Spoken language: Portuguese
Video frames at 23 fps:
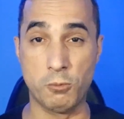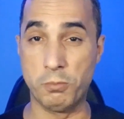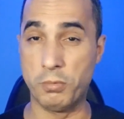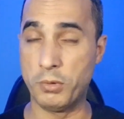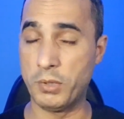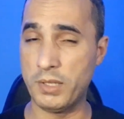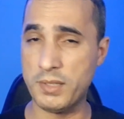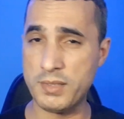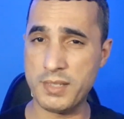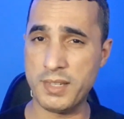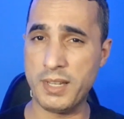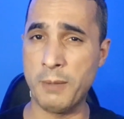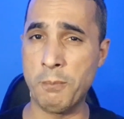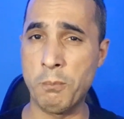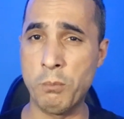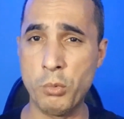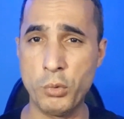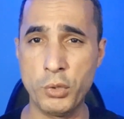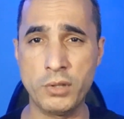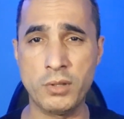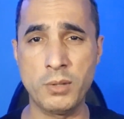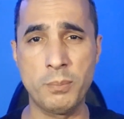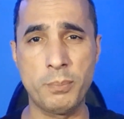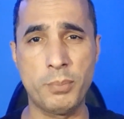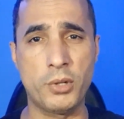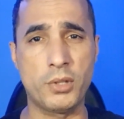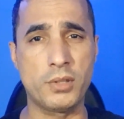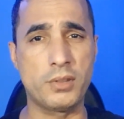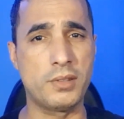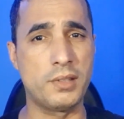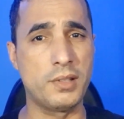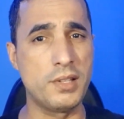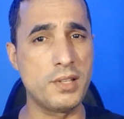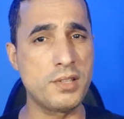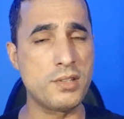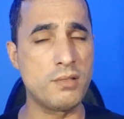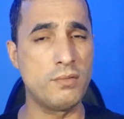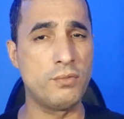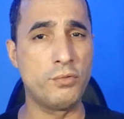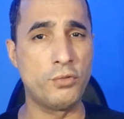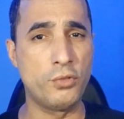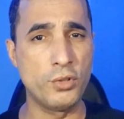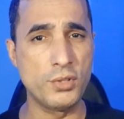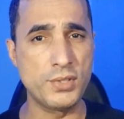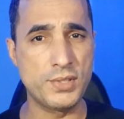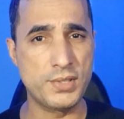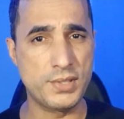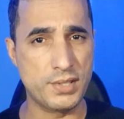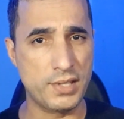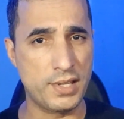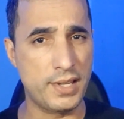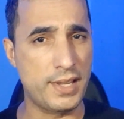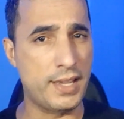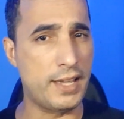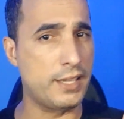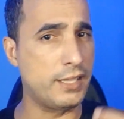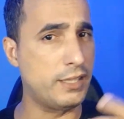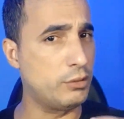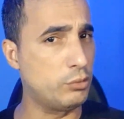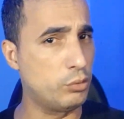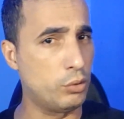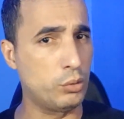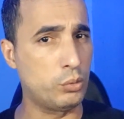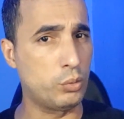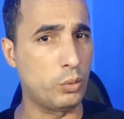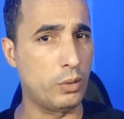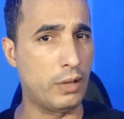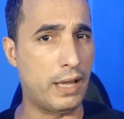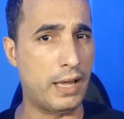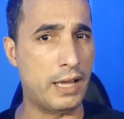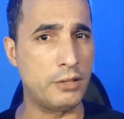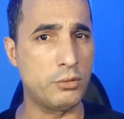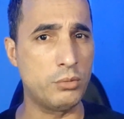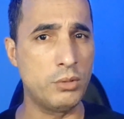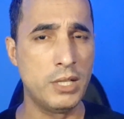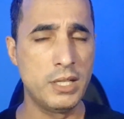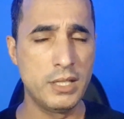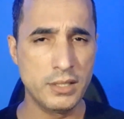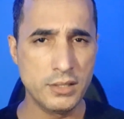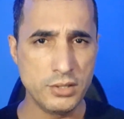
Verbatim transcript: Por isso que é muito importante você aí do outro lado